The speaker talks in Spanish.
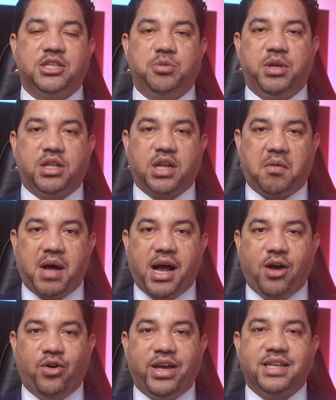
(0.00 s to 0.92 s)
es mi
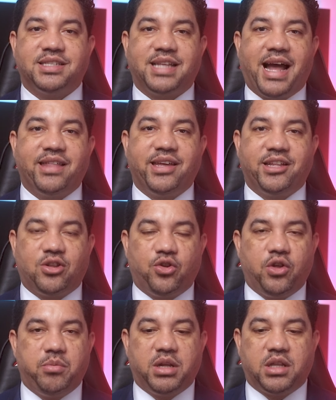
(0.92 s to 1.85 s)
trabajo, está
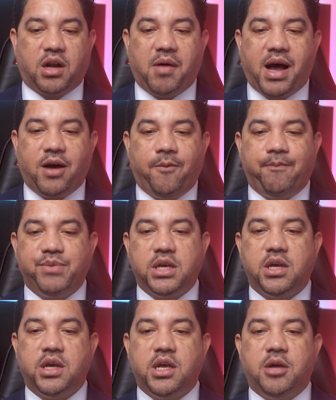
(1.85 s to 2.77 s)
dentro de mi trabajo.
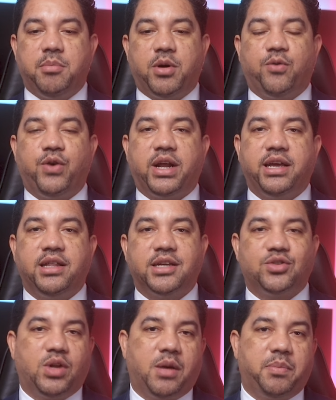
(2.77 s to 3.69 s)
Pero Farid
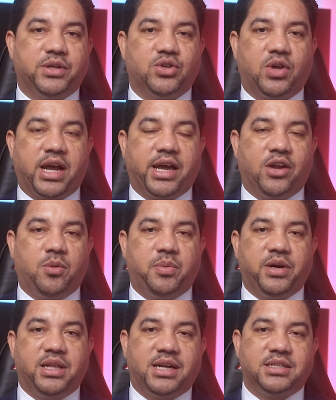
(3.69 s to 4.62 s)
es una persona que no
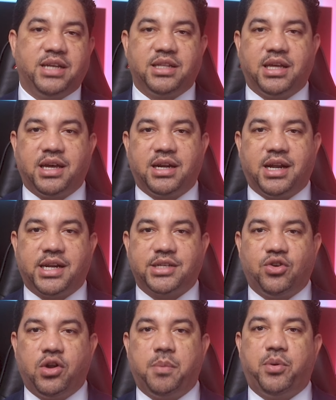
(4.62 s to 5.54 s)
puede dar ciertas
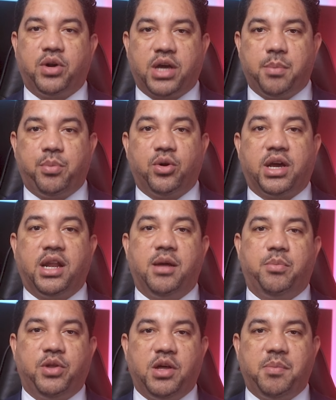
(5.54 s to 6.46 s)
declaraciones porque, porque
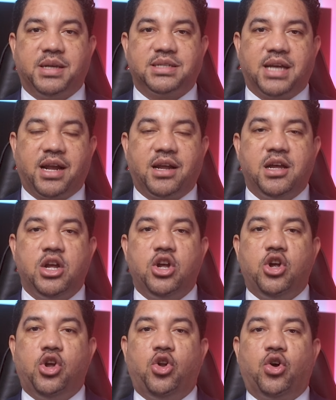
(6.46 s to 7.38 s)
le puede pasar
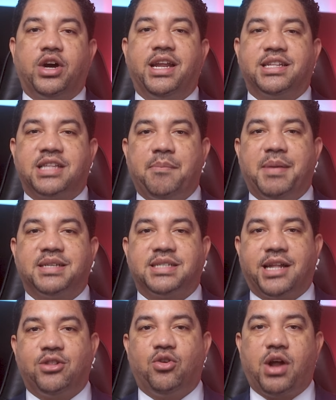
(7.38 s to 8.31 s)
lo que le está
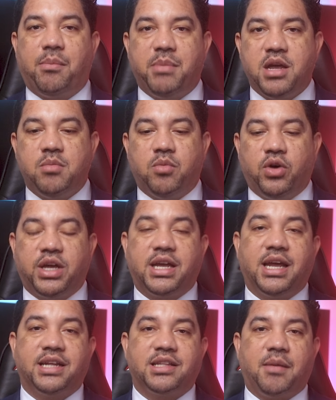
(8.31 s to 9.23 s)
pasando ahora mismo. ¿Y
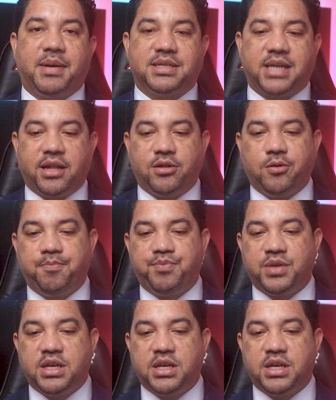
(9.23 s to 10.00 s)
qué le está pasando?